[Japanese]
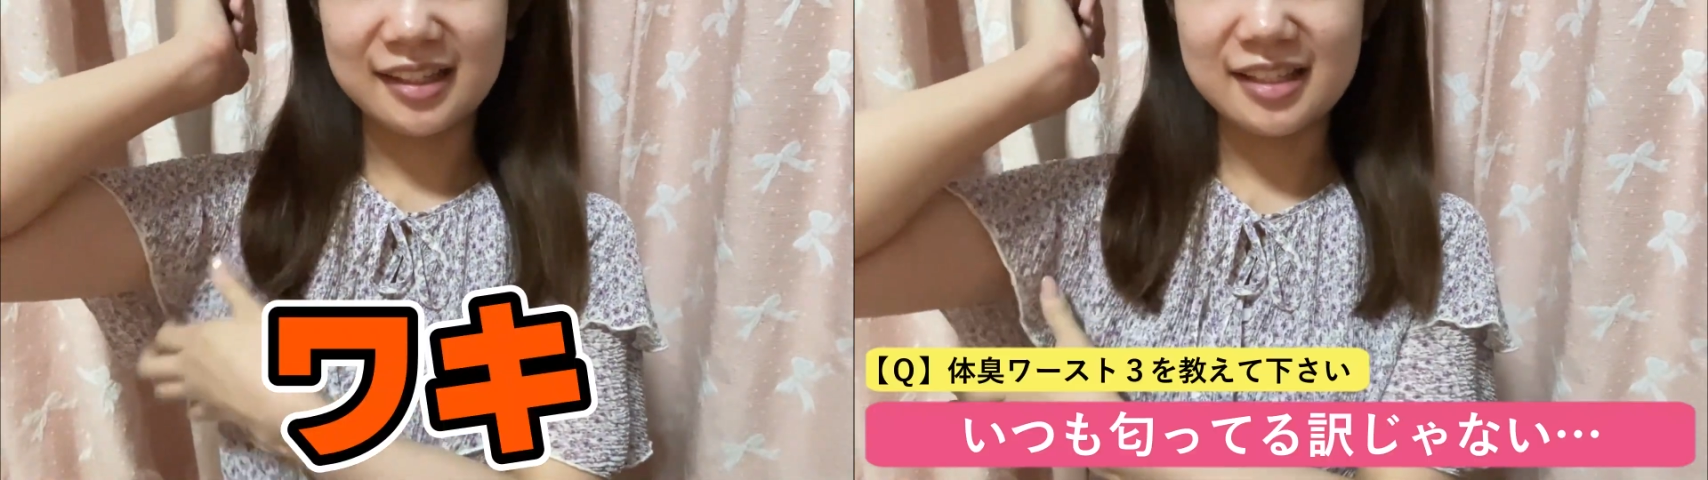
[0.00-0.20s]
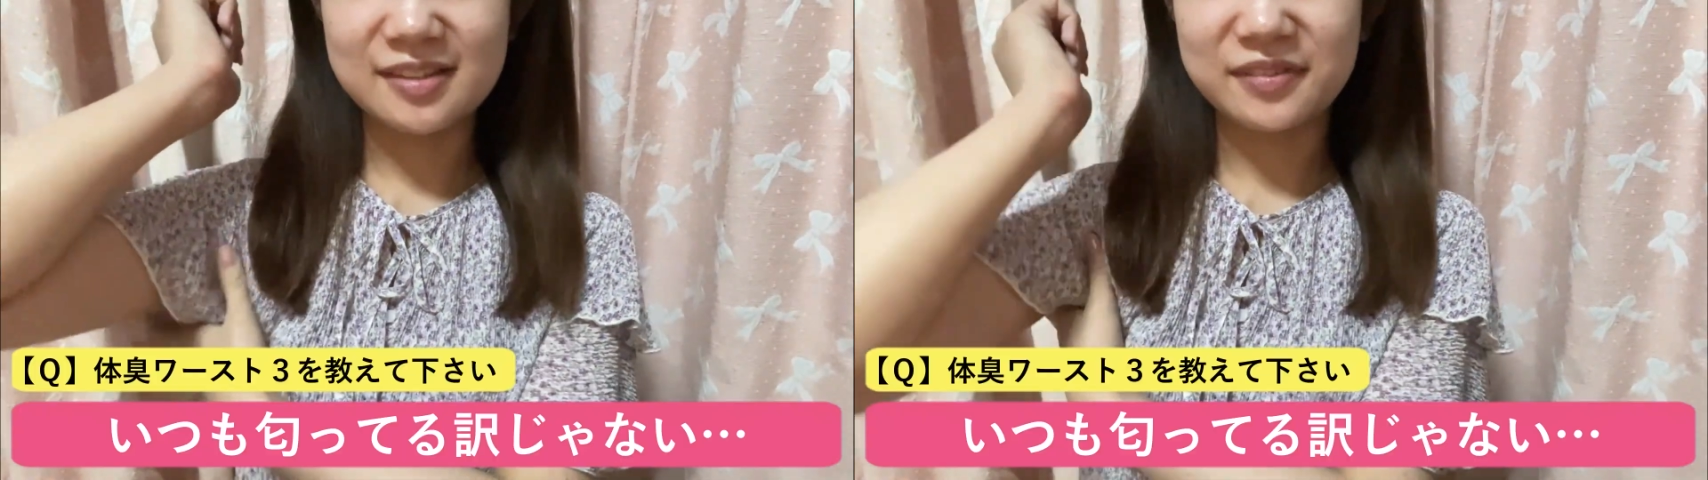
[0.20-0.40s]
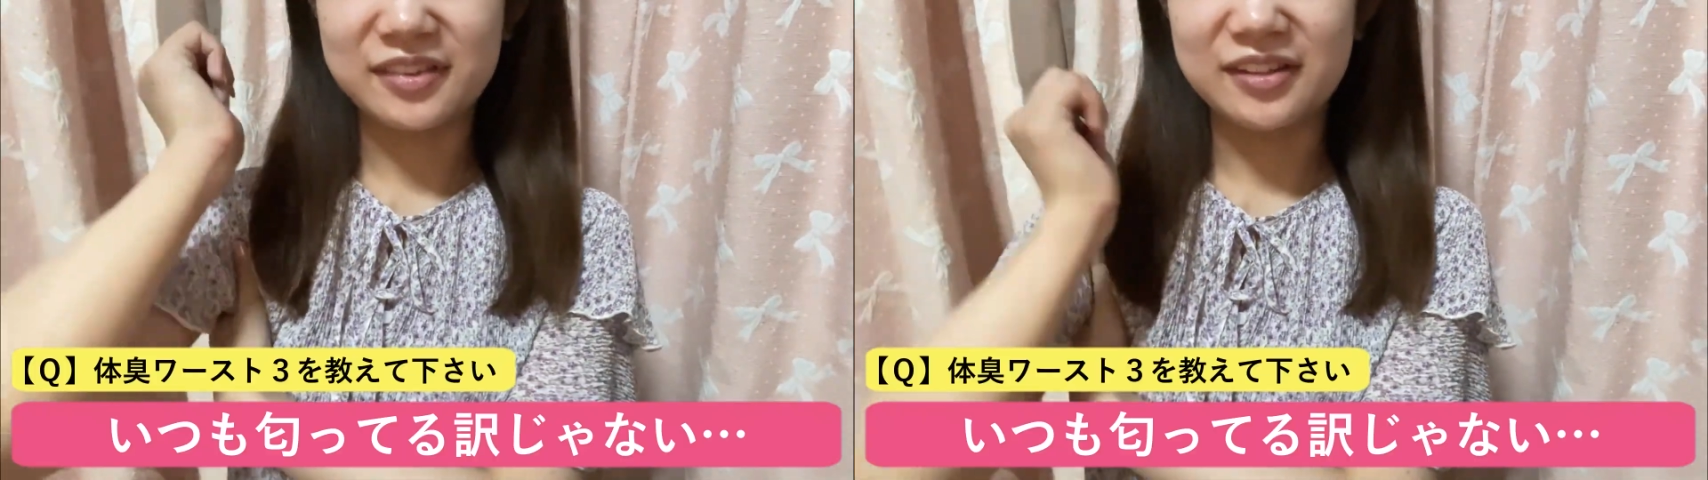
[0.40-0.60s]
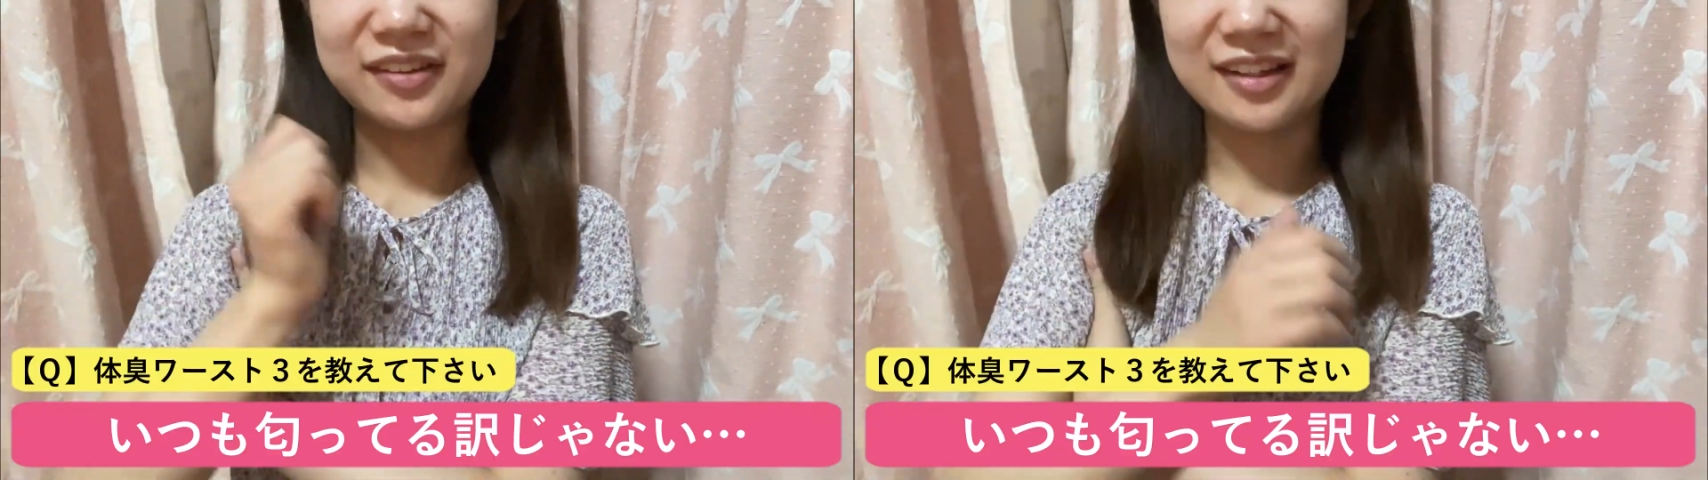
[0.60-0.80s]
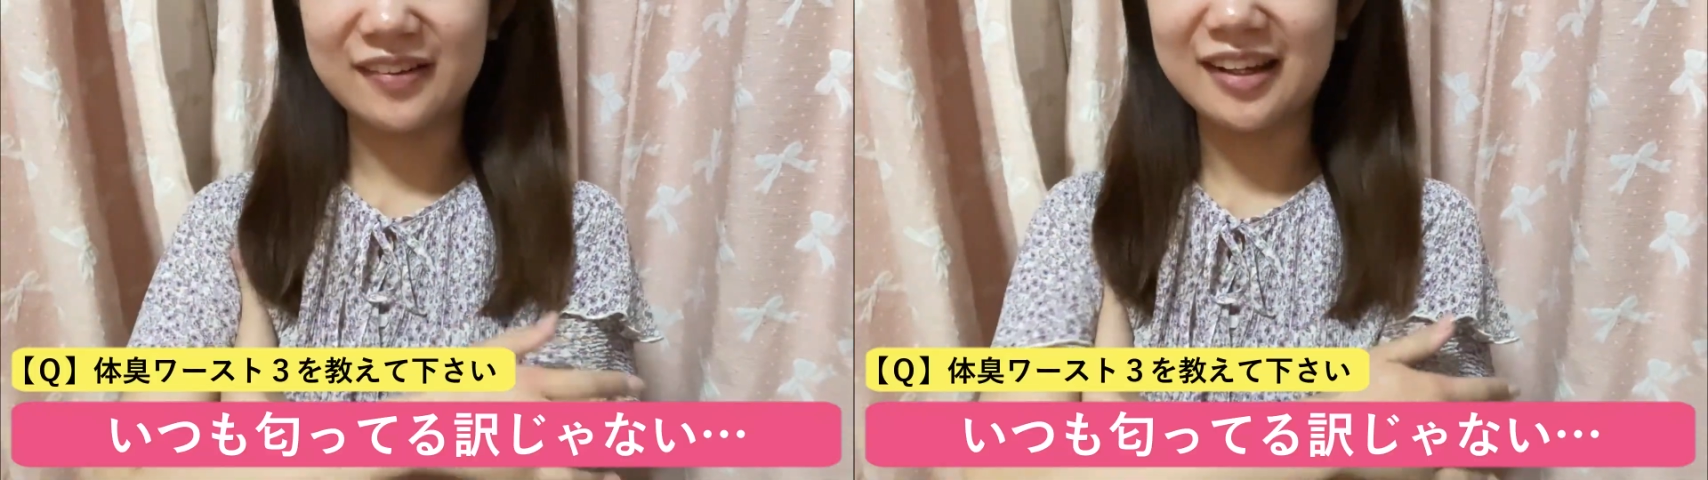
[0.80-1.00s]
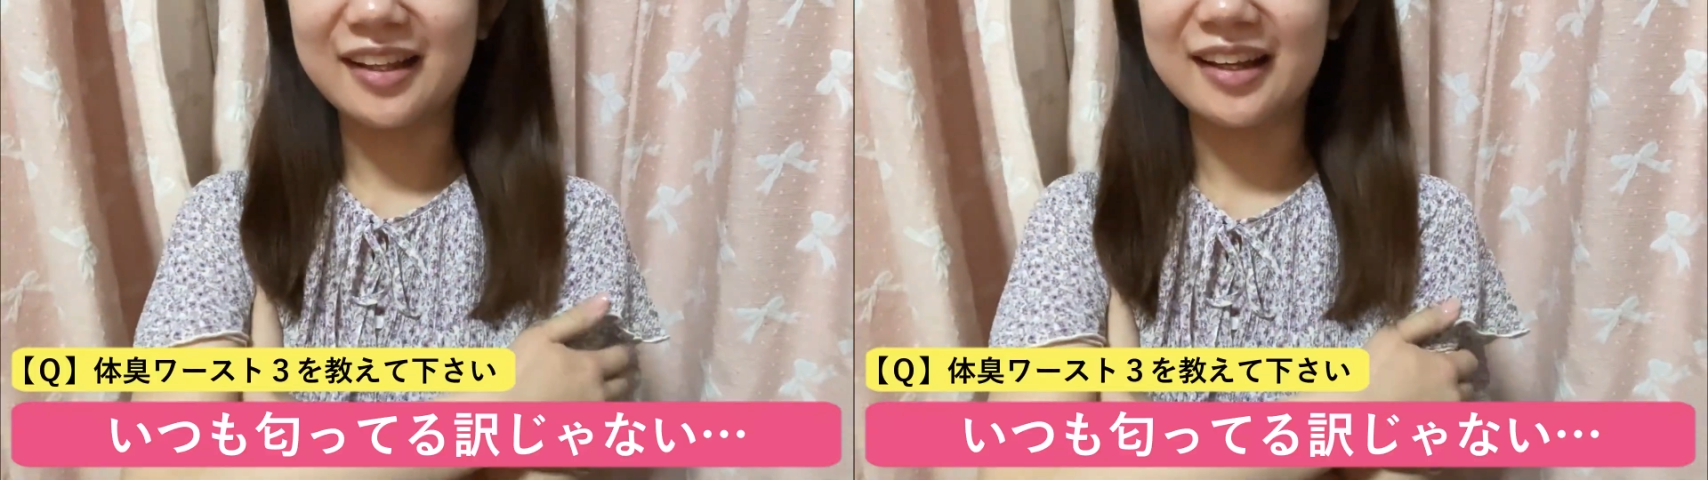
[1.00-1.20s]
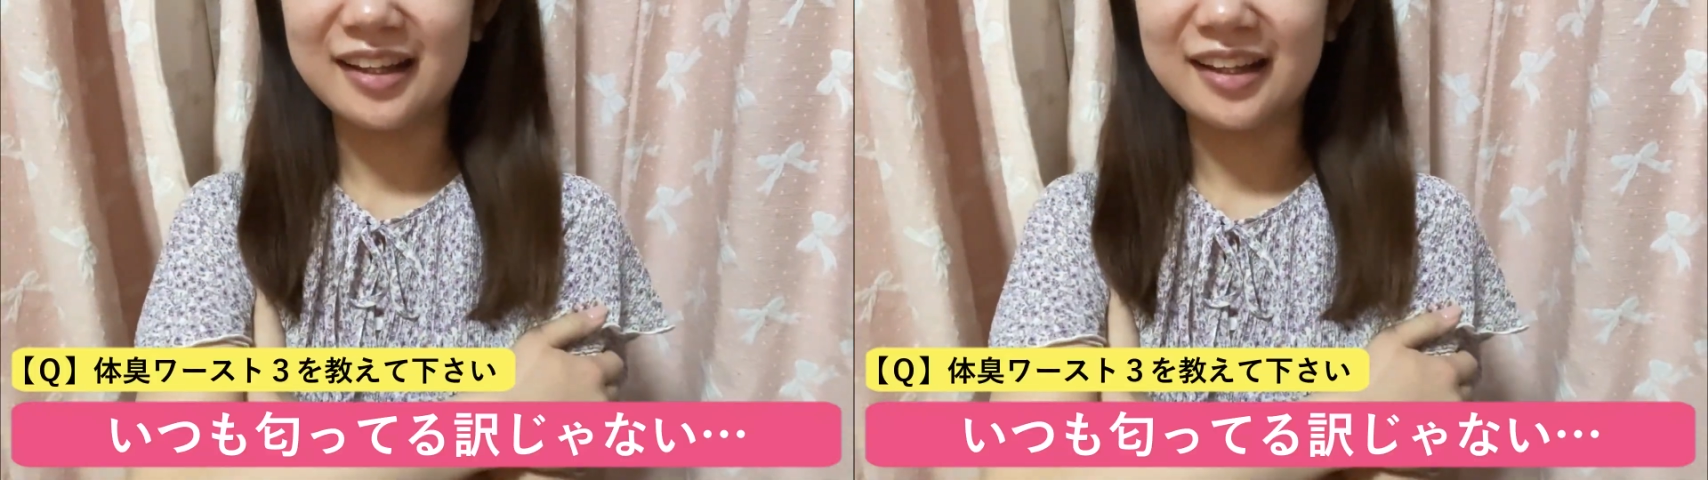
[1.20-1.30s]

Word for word: いつも匂ってるわけで